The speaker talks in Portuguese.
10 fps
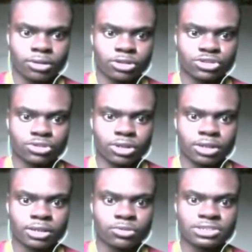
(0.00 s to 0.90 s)
Olha
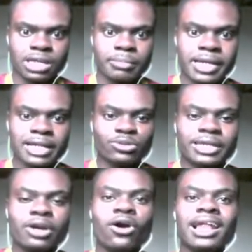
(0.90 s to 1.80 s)
só que cruzamento,
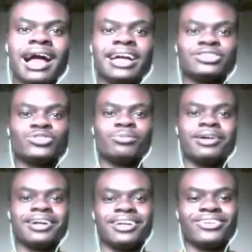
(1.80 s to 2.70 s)
que golaço,
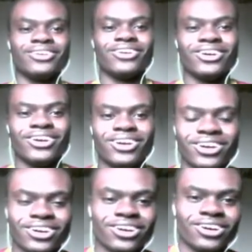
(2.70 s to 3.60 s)

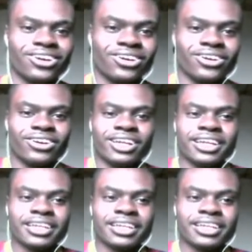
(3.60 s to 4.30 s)
mano!